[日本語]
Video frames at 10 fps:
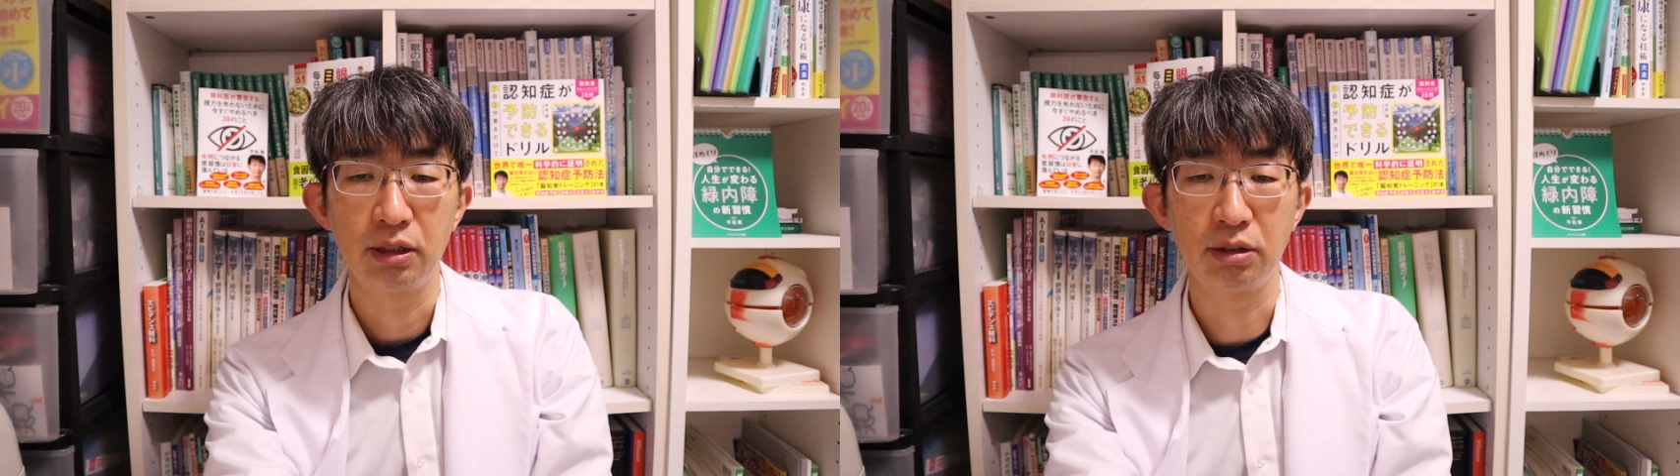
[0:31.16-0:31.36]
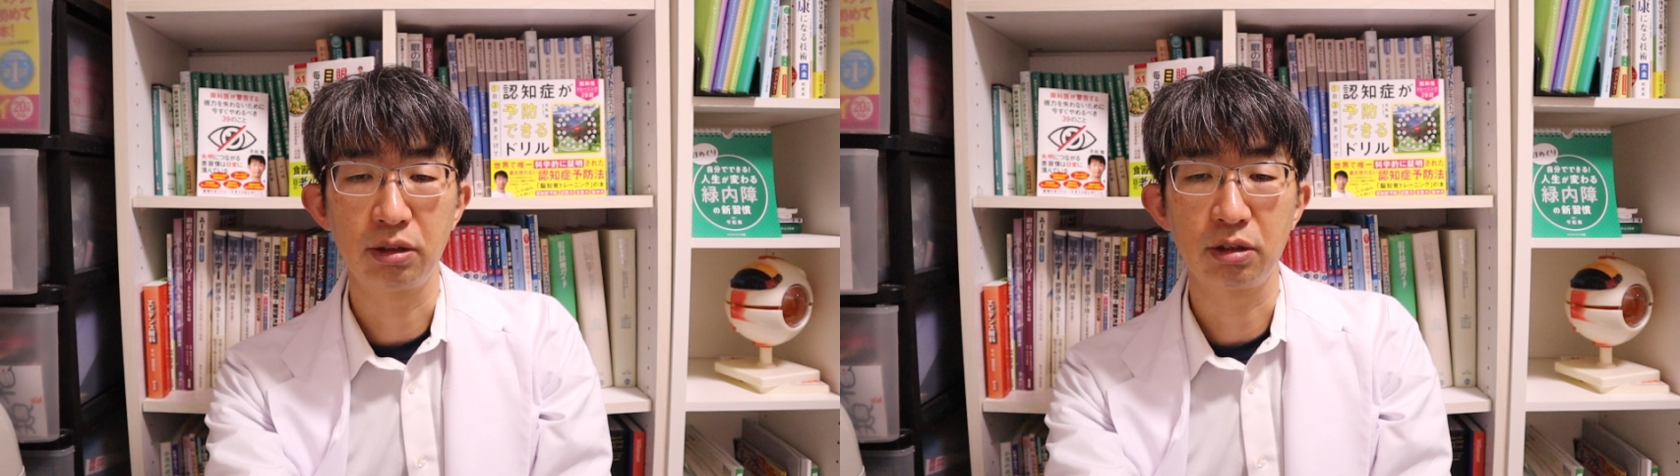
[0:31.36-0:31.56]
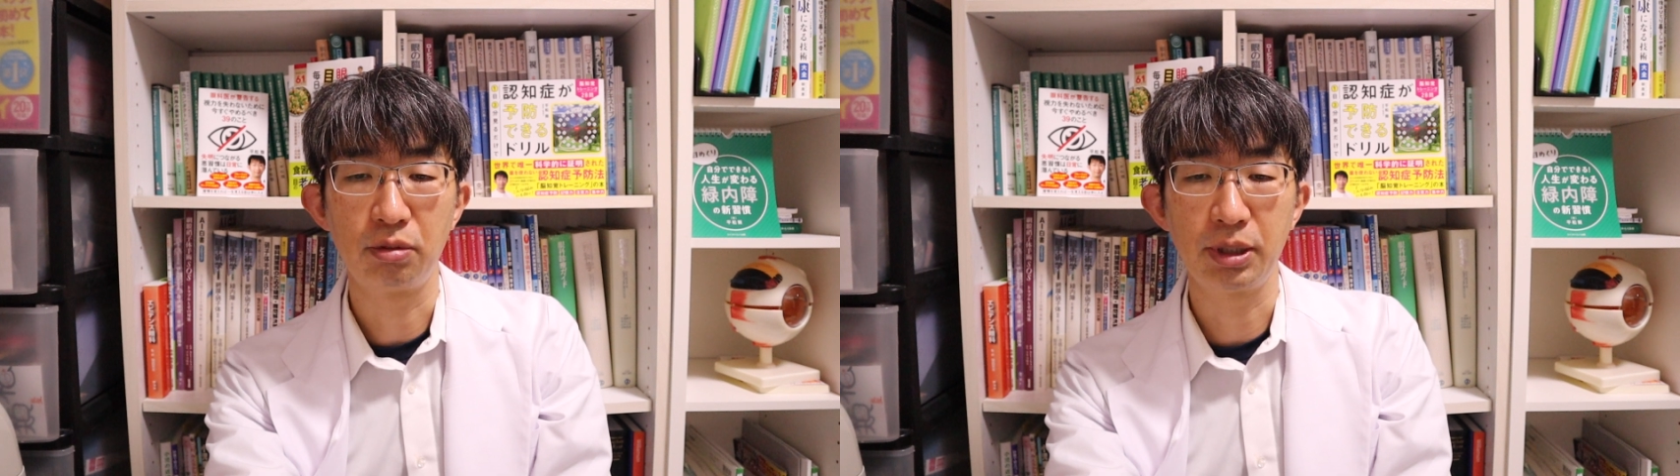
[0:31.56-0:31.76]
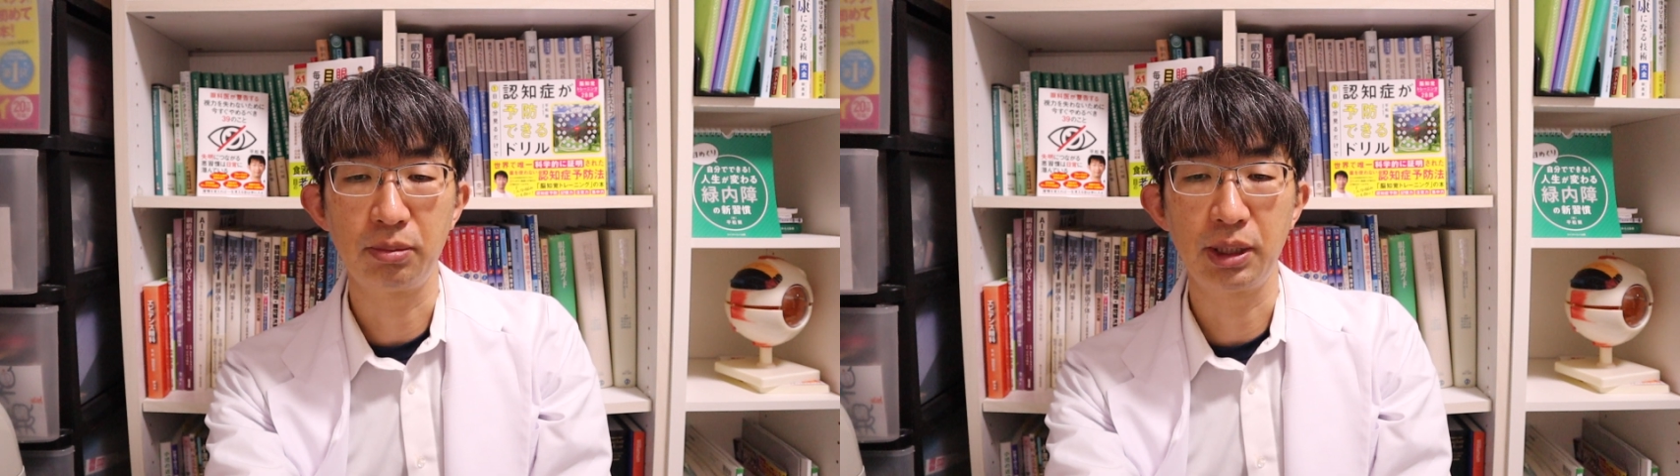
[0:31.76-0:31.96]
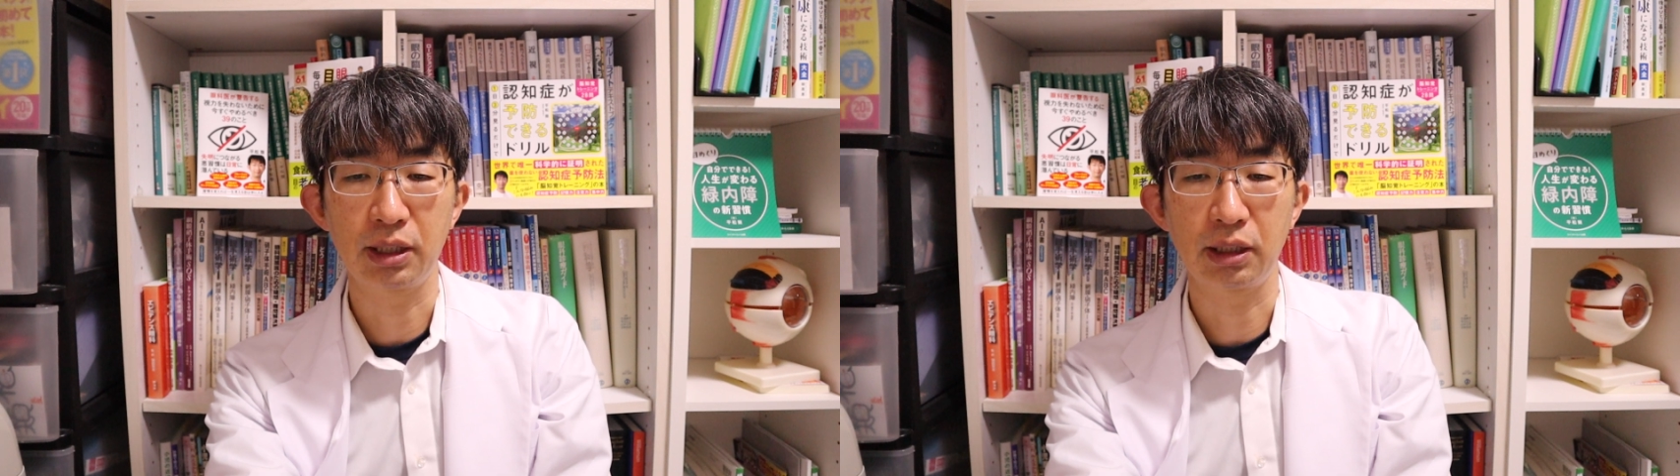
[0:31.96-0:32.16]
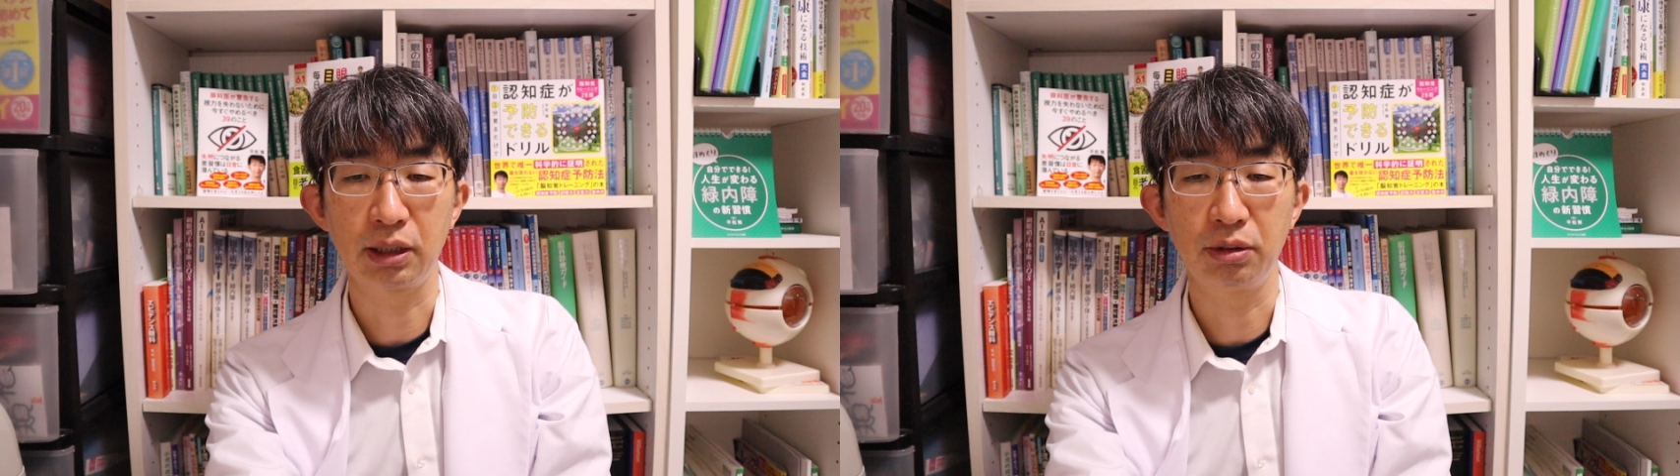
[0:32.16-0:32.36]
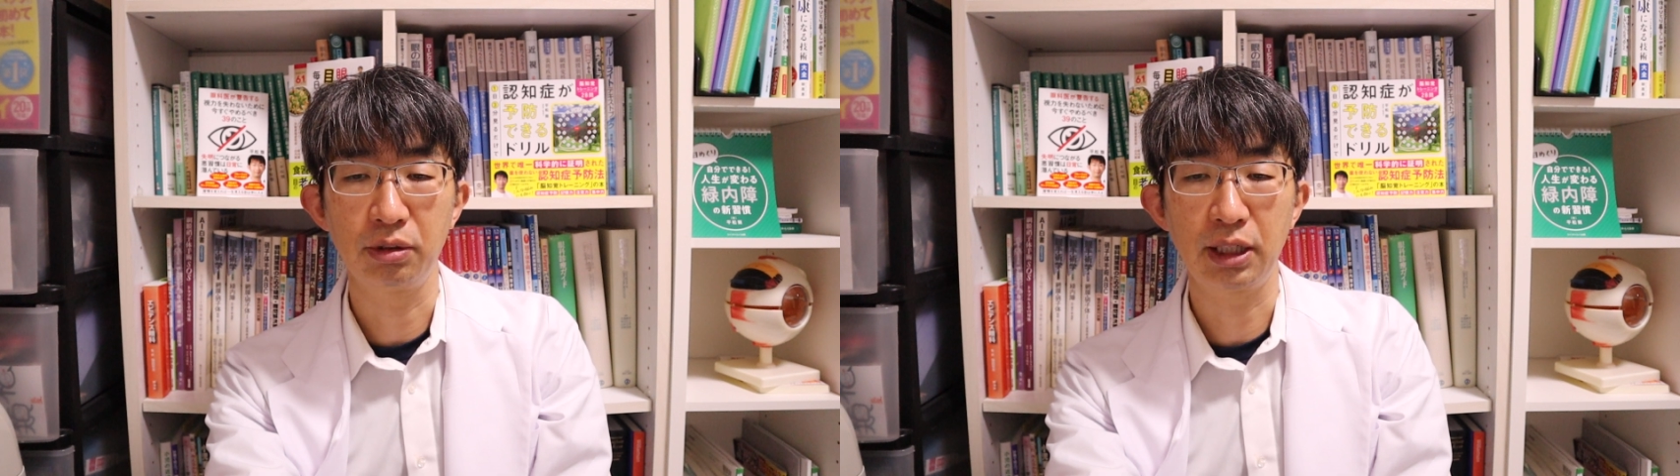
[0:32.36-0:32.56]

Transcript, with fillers: 手術後目の見え方はどの